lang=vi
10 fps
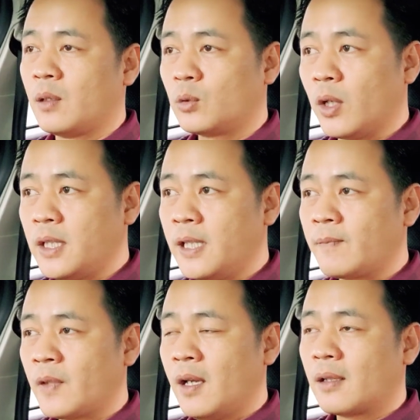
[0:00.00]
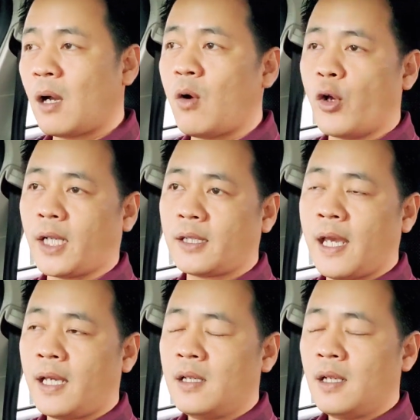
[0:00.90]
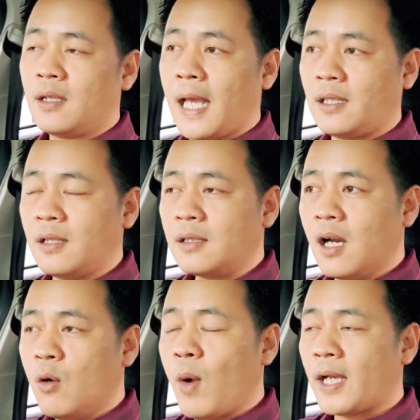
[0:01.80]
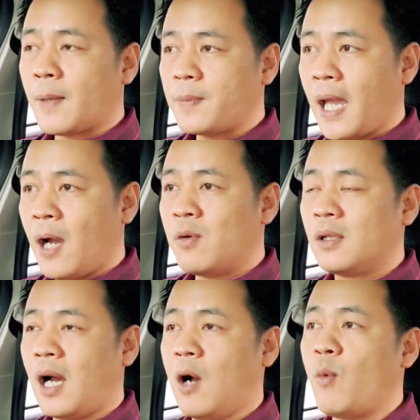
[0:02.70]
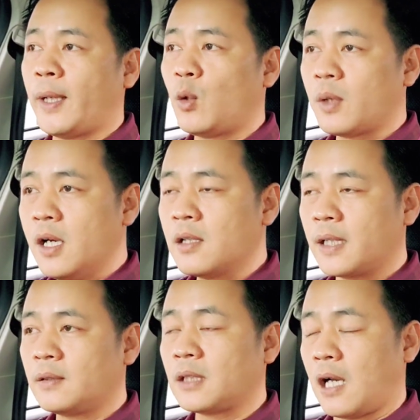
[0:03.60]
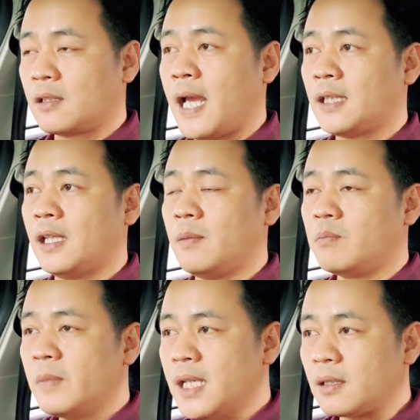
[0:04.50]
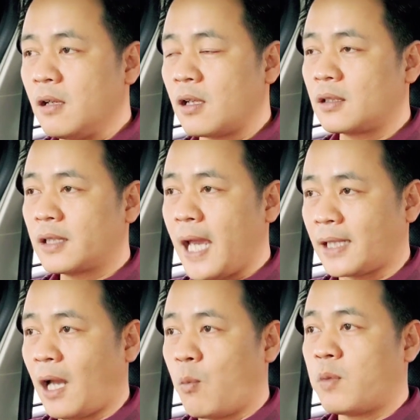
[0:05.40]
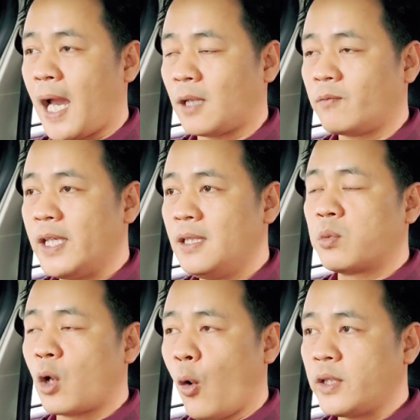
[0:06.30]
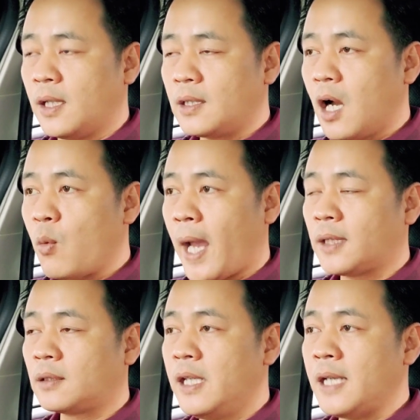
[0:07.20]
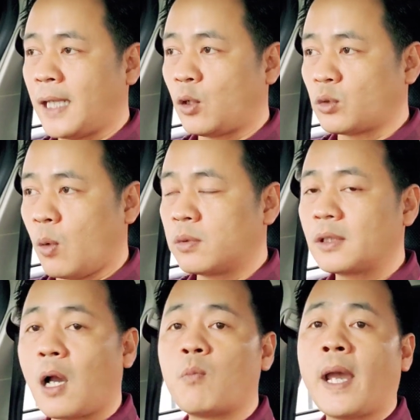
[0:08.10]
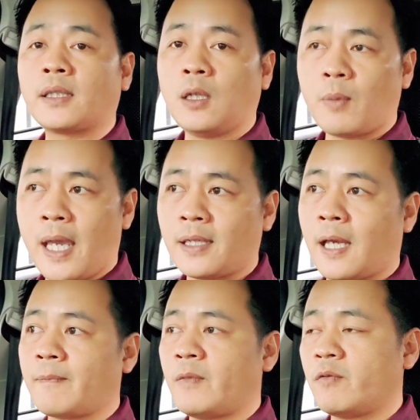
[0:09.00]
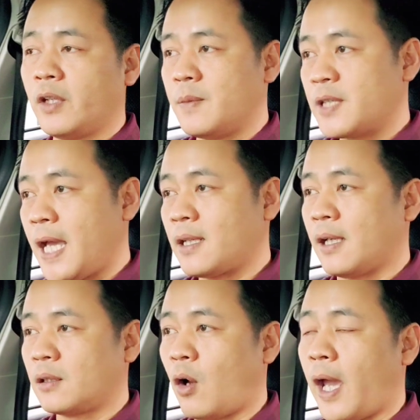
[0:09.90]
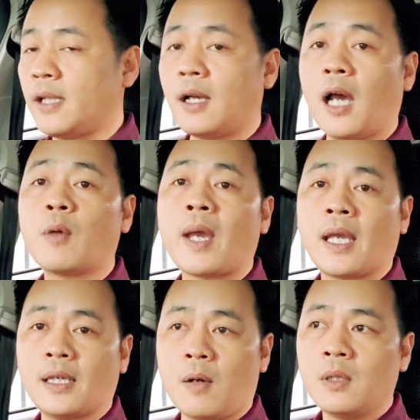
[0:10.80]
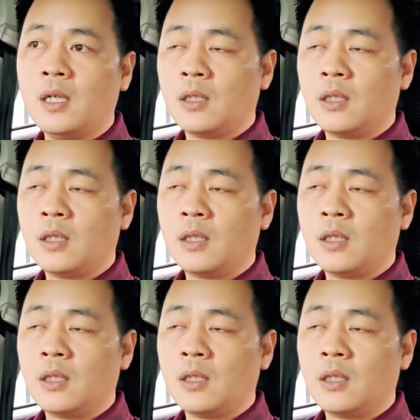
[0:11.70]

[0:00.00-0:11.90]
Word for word: Tuy nhiên, câu hỏi đặt ra là những cơ quan cấp cao ở ngoài trung ương đó, thật ra thì biết được cái hành động, hành vi của những cơ quan tiến hành tố tụng Công an tỉnh Long An nè, Viện Kiểm sát nè, Tòa án ở Long An hay không?